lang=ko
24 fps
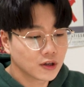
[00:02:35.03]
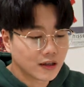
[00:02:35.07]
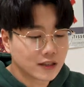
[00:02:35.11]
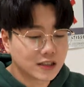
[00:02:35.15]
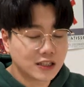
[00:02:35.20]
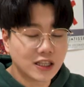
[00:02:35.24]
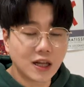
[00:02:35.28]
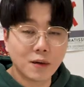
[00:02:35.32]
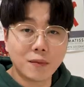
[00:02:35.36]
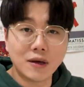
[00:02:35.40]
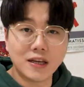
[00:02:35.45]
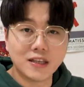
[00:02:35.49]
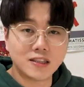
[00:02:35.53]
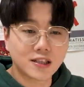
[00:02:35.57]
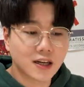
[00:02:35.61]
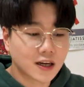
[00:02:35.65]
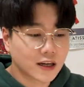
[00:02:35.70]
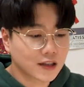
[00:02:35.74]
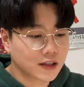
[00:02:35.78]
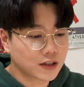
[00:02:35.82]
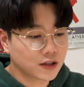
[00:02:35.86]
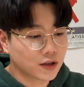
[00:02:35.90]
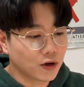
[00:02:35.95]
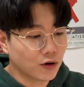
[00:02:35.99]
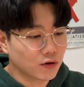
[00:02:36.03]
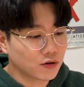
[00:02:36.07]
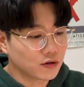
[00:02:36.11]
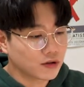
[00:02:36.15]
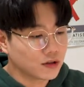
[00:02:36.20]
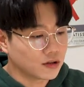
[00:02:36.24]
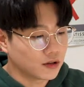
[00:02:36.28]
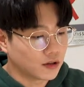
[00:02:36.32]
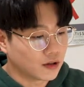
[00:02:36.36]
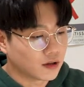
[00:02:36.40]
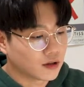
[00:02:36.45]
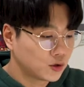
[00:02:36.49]
그나마 이 책 같은
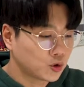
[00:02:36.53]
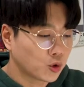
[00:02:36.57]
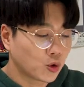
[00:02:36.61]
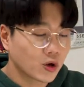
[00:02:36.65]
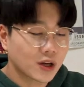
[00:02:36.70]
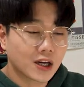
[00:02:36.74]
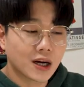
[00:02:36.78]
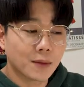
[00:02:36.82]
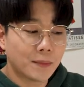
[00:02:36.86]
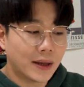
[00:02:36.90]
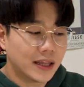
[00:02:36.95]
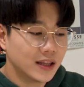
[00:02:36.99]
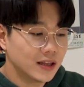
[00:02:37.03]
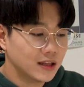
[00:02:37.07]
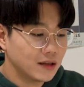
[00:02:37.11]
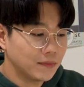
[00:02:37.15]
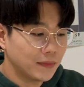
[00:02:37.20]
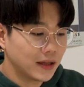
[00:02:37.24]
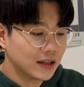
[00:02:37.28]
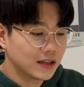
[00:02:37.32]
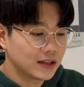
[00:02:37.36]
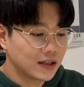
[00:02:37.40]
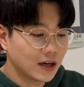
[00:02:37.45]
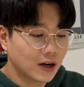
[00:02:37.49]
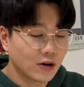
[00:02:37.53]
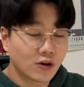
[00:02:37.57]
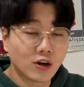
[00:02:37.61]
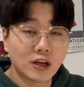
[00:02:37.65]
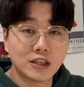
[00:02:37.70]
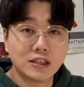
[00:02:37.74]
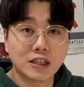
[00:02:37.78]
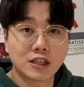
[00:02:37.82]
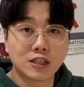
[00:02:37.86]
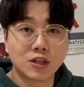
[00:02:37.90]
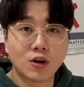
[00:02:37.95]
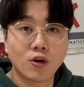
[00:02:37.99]
경우는 종이가 맨들맨들하거나
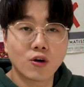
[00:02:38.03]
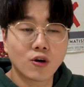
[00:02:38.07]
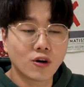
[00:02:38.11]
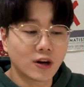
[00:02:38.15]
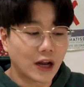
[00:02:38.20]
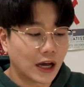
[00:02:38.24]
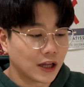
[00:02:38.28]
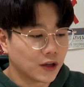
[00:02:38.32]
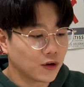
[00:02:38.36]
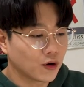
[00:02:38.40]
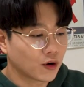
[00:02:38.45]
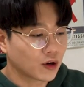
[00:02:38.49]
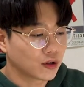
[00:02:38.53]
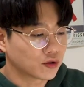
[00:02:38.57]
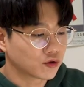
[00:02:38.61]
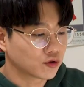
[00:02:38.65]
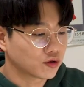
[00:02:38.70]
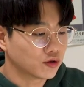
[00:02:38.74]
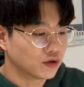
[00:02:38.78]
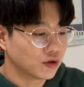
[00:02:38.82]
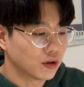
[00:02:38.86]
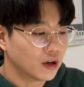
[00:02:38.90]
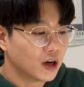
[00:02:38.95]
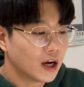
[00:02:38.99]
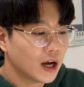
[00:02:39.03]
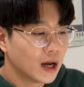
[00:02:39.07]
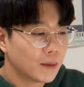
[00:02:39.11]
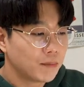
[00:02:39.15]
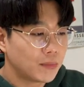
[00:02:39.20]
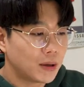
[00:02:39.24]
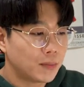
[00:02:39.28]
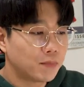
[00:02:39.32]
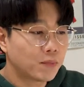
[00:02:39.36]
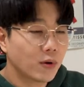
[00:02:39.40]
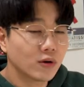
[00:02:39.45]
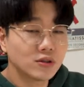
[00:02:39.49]
이제 그런 건 아니어가지고
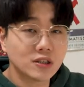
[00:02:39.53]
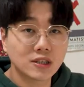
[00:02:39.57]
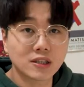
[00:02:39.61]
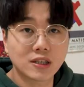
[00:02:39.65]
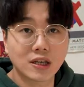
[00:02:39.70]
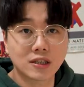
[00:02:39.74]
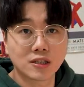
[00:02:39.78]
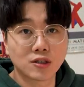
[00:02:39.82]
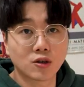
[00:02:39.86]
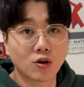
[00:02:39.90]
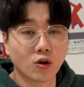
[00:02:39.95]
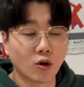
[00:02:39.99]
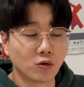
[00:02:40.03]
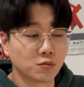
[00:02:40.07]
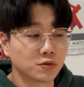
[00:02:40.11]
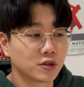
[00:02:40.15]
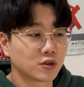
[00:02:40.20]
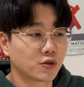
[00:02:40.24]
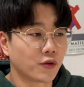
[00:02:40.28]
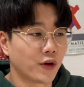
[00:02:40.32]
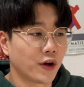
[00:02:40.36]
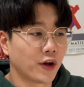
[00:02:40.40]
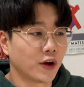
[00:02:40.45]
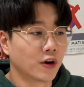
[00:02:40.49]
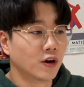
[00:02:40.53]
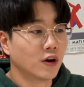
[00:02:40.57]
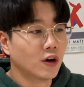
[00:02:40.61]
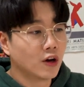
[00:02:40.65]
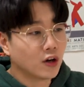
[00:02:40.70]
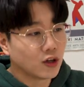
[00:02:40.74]
빗번진 같은 건 없을 거예요.